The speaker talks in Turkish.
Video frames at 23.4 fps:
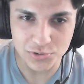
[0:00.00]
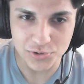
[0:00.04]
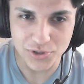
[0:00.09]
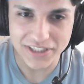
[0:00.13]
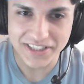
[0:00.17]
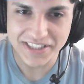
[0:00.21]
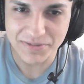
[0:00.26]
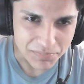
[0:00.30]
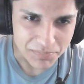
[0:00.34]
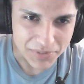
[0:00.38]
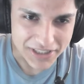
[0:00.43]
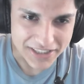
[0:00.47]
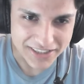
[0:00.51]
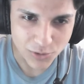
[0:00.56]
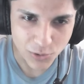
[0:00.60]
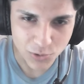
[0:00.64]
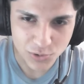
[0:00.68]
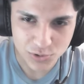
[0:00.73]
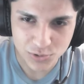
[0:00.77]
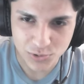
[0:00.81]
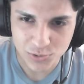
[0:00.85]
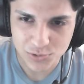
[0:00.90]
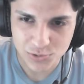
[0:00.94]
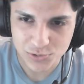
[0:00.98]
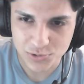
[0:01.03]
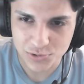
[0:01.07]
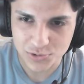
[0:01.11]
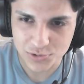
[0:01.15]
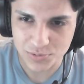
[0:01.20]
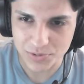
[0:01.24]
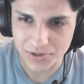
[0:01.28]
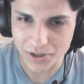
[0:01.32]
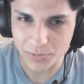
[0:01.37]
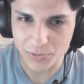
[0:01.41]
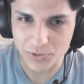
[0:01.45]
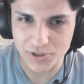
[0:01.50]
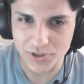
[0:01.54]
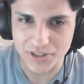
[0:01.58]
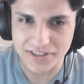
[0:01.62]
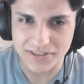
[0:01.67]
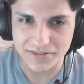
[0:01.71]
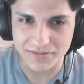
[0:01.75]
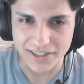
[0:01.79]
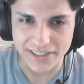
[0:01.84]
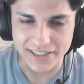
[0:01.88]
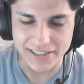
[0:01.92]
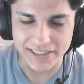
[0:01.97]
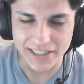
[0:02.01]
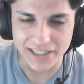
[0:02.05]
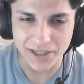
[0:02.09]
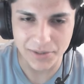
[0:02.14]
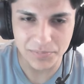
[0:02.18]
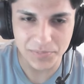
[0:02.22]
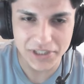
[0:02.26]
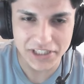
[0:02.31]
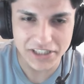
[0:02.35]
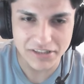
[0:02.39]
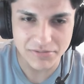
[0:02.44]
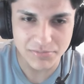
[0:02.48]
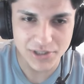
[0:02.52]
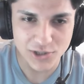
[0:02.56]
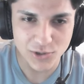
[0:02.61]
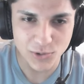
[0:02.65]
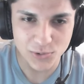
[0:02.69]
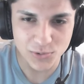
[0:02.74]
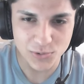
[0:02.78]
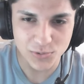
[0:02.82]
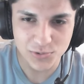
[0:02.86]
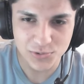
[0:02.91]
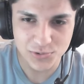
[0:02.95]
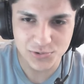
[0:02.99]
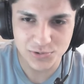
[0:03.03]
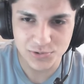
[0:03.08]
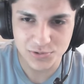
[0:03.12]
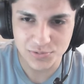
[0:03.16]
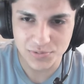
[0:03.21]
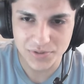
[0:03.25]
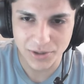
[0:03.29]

nasıl 1.300 bin abonesi var ya? 1 milyon 300 bin